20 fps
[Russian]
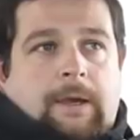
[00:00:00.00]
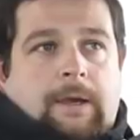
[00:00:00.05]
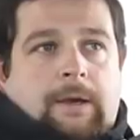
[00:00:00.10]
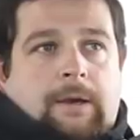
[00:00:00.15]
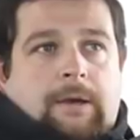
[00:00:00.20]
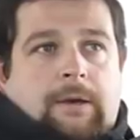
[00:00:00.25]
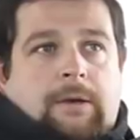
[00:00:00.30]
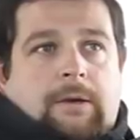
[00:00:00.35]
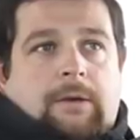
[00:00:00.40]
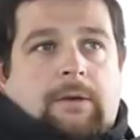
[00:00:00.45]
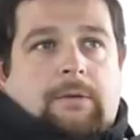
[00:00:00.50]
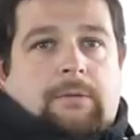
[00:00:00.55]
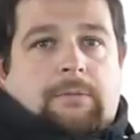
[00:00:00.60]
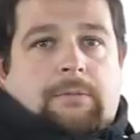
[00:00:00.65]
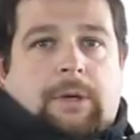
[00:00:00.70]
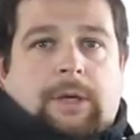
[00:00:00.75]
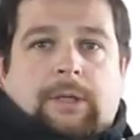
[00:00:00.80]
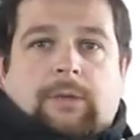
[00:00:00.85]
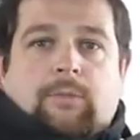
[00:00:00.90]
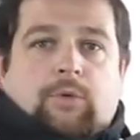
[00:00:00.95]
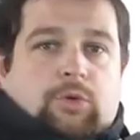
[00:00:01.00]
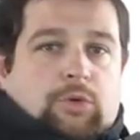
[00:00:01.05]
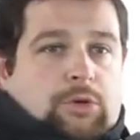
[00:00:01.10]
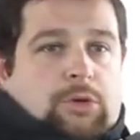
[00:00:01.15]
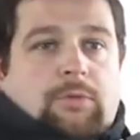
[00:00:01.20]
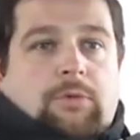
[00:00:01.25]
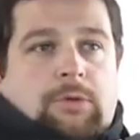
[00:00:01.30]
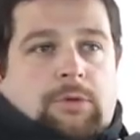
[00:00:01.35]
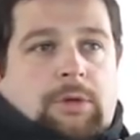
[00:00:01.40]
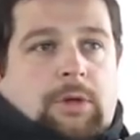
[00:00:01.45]
Э, поэтому
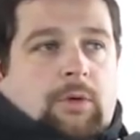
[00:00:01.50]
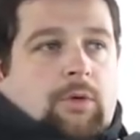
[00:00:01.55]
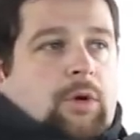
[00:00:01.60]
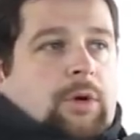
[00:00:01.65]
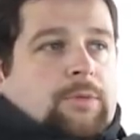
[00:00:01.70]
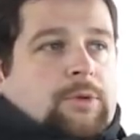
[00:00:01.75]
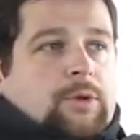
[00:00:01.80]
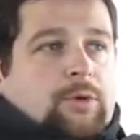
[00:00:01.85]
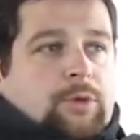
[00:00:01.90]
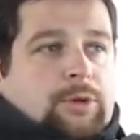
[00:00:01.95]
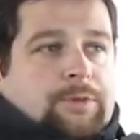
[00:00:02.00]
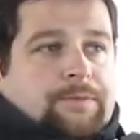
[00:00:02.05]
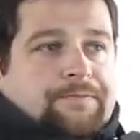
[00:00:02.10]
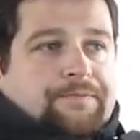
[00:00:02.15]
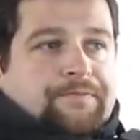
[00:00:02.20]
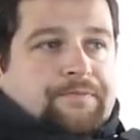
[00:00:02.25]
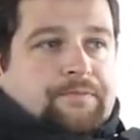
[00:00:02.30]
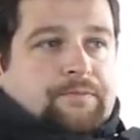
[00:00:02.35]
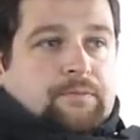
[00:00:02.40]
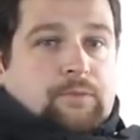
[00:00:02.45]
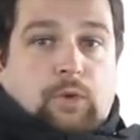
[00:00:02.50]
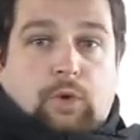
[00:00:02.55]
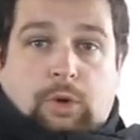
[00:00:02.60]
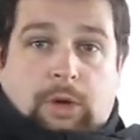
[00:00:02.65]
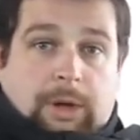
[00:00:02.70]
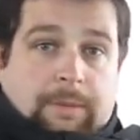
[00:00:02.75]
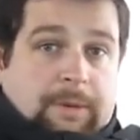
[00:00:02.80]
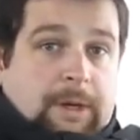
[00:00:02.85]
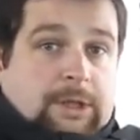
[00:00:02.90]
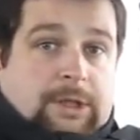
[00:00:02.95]
тоже вот такой абсурд. Но,
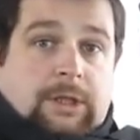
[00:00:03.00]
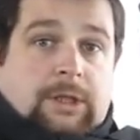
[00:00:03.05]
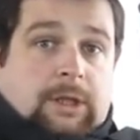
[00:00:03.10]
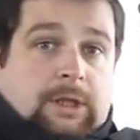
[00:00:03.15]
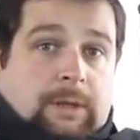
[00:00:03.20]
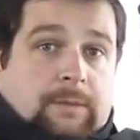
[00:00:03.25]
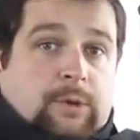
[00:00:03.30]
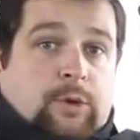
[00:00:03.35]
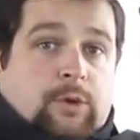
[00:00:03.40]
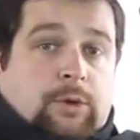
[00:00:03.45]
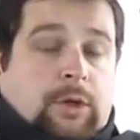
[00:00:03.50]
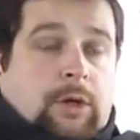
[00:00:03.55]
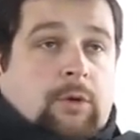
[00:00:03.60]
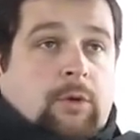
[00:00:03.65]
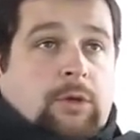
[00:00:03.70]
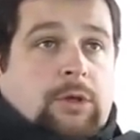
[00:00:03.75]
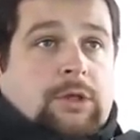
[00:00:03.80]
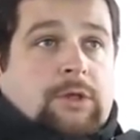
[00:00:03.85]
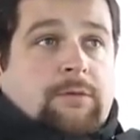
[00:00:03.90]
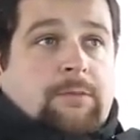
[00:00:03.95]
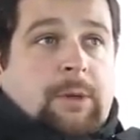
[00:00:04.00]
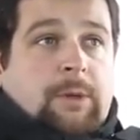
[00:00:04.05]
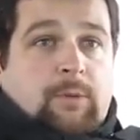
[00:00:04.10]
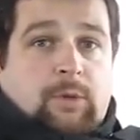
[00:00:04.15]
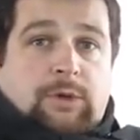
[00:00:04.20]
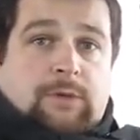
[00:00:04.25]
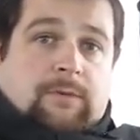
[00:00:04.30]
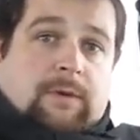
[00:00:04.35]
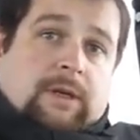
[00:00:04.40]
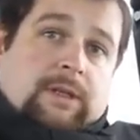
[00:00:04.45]
опять же, этот абсурд находится в
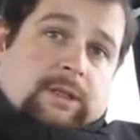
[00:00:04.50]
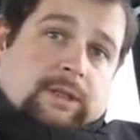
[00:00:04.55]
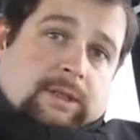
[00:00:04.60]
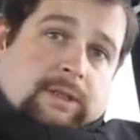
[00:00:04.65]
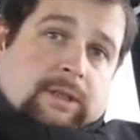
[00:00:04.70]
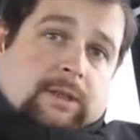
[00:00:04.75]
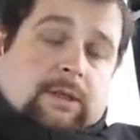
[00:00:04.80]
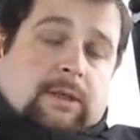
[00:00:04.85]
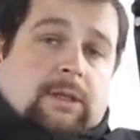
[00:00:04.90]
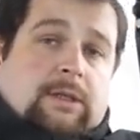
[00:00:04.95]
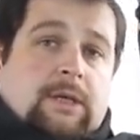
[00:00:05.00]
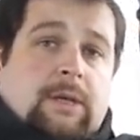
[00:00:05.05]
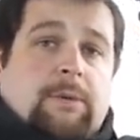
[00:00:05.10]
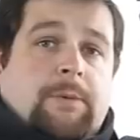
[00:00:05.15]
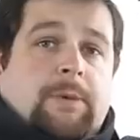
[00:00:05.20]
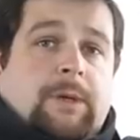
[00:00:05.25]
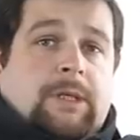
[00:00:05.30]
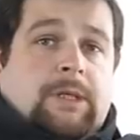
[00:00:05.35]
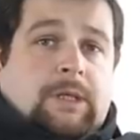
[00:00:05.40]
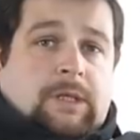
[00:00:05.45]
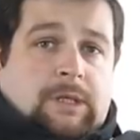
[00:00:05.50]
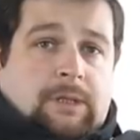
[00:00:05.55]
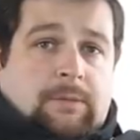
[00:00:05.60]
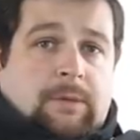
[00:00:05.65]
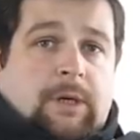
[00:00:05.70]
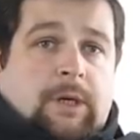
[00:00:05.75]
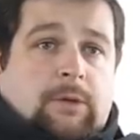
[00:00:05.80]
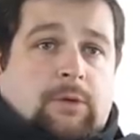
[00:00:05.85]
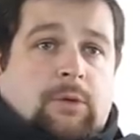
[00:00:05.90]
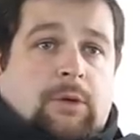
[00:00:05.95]
прямой связи с э, теми
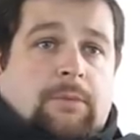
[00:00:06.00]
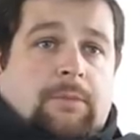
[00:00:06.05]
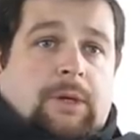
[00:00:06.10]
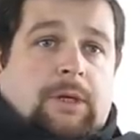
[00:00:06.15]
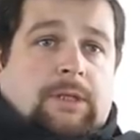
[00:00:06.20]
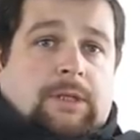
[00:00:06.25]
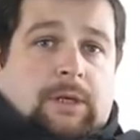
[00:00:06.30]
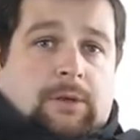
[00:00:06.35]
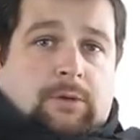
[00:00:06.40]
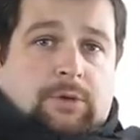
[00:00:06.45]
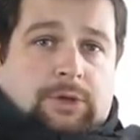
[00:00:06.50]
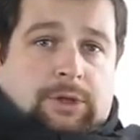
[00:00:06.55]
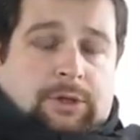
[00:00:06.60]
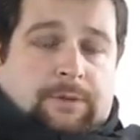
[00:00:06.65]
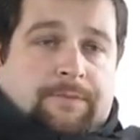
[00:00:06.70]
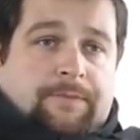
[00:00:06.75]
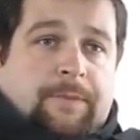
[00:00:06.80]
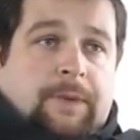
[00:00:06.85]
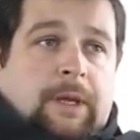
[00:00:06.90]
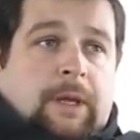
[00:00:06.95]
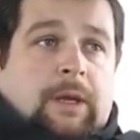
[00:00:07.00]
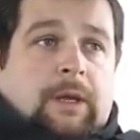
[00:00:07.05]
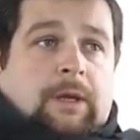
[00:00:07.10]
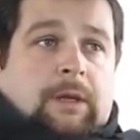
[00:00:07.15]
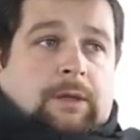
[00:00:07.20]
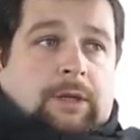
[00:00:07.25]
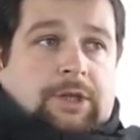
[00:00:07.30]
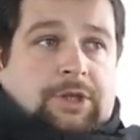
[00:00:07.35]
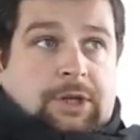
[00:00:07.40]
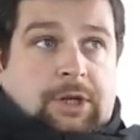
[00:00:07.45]
процессами, которые были заложены,
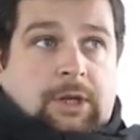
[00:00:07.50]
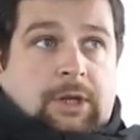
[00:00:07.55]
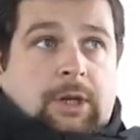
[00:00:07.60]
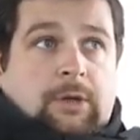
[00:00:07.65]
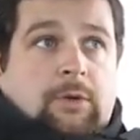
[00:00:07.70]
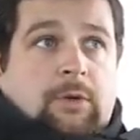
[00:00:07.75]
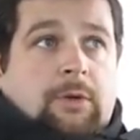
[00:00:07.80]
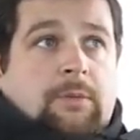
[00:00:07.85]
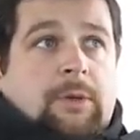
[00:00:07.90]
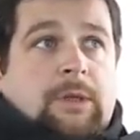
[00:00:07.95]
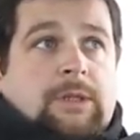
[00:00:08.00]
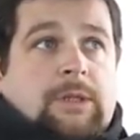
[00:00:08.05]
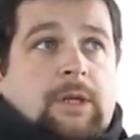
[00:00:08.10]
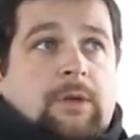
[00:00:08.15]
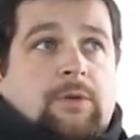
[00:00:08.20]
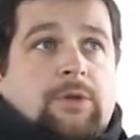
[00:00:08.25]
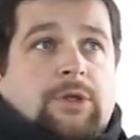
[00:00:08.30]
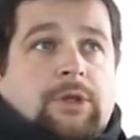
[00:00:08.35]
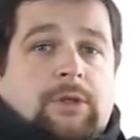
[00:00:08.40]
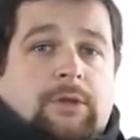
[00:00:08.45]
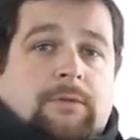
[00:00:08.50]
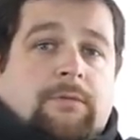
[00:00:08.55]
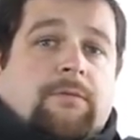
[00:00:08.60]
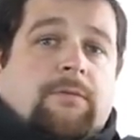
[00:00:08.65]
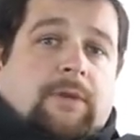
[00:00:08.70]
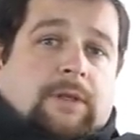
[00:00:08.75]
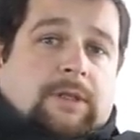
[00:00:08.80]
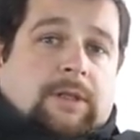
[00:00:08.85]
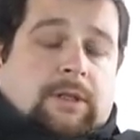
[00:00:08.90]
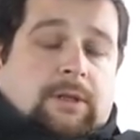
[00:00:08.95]
начало которых было заложено
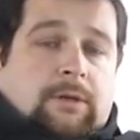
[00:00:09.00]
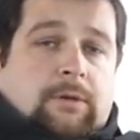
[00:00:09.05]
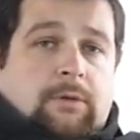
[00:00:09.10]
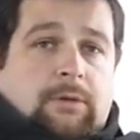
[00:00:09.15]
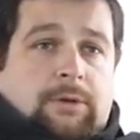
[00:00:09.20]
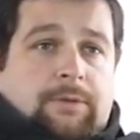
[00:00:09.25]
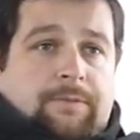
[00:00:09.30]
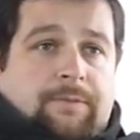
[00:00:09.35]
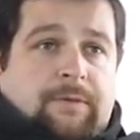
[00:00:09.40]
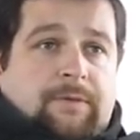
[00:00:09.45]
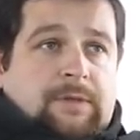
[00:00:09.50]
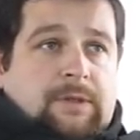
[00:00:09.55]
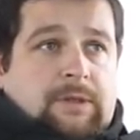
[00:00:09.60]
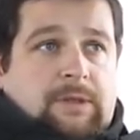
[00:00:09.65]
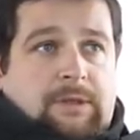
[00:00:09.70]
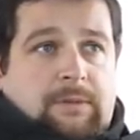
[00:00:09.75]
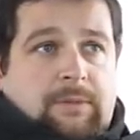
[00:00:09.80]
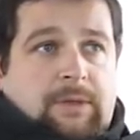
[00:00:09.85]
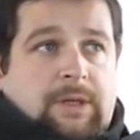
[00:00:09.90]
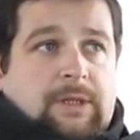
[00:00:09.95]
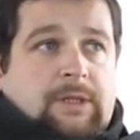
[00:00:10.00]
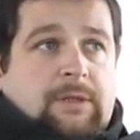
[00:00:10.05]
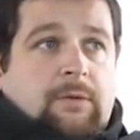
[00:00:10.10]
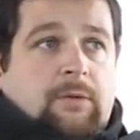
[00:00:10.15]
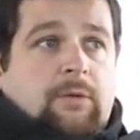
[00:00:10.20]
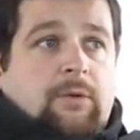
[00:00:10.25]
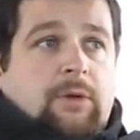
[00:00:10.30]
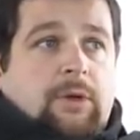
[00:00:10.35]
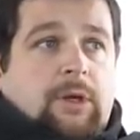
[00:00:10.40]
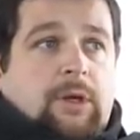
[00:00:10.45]
в 20-е годы, с 17
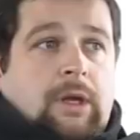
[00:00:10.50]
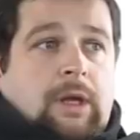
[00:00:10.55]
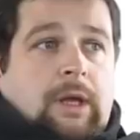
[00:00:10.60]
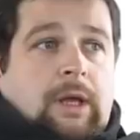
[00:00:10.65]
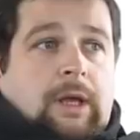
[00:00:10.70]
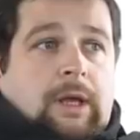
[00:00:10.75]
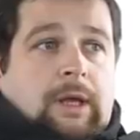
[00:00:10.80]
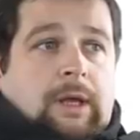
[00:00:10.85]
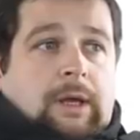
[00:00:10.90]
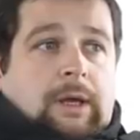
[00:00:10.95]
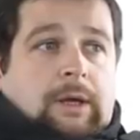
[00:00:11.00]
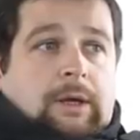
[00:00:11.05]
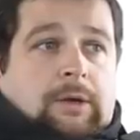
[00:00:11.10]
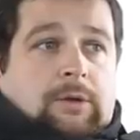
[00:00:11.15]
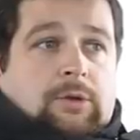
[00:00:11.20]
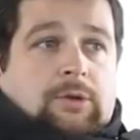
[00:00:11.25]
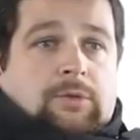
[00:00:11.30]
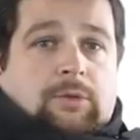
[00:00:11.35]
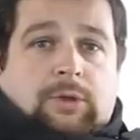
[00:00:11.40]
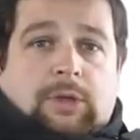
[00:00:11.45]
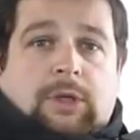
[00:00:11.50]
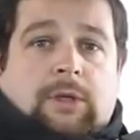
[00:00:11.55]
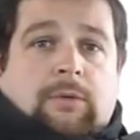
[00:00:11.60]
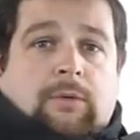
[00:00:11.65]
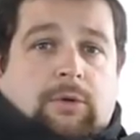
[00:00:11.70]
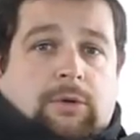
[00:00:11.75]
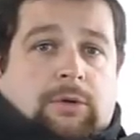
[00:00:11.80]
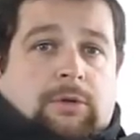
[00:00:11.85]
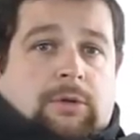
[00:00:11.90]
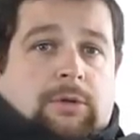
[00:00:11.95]
-го года. То есть вот этой
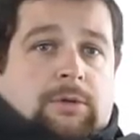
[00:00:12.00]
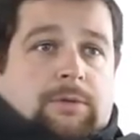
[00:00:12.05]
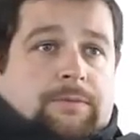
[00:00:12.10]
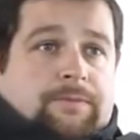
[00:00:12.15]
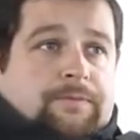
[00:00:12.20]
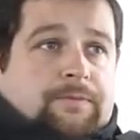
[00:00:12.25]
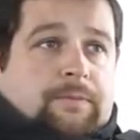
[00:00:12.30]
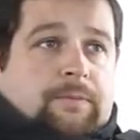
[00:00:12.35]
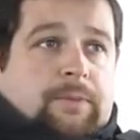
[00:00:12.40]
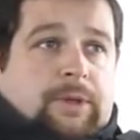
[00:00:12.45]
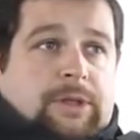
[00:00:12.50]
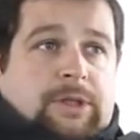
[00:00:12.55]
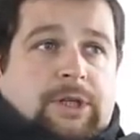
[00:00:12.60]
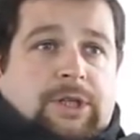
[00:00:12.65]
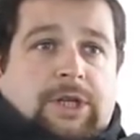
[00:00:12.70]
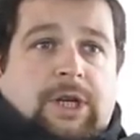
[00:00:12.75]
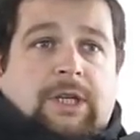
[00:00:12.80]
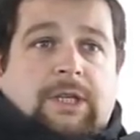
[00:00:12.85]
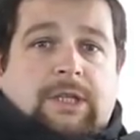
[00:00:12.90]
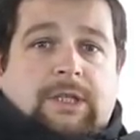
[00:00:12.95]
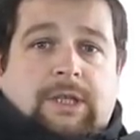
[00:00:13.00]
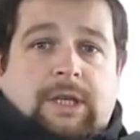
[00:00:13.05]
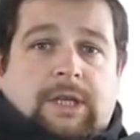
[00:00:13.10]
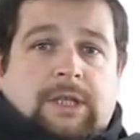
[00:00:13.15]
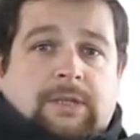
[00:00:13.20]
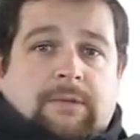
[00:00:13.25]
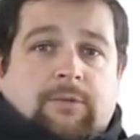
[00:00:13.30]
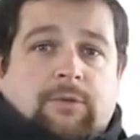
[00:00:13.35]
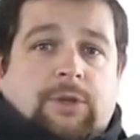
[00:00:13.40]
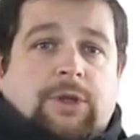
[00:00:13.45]
вот поддержание
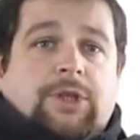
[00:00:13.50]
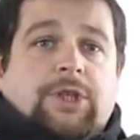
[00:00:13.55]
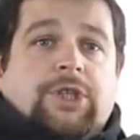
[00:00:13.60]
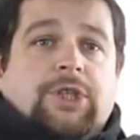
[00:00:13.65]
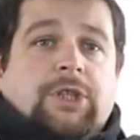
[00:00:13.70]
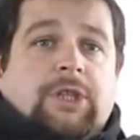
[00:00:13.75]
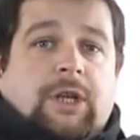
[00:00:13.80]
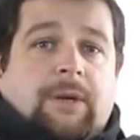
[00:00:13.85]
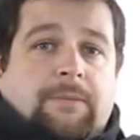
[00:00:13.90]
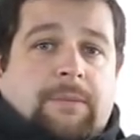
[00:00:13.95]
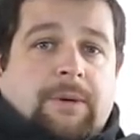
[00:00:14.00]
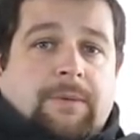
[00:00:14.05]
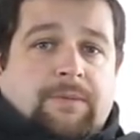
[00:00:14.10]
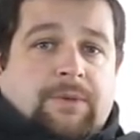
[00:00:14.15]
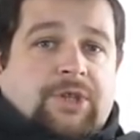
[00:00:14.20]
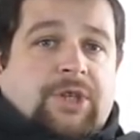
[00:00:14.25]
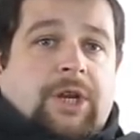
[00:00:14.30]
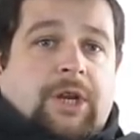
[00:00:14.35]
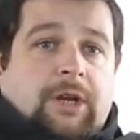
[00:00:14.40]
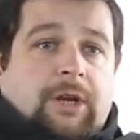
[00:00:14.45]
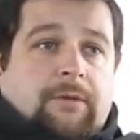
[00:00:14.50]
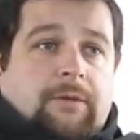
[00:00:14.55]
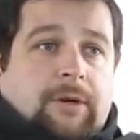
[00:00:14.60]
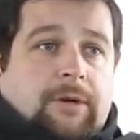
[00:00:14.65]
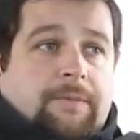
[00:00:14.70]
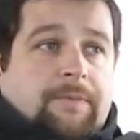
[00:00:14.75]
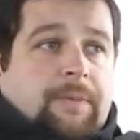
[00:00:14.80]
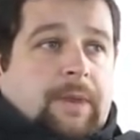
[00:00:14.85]
интересов вот этой шантропы шариковых.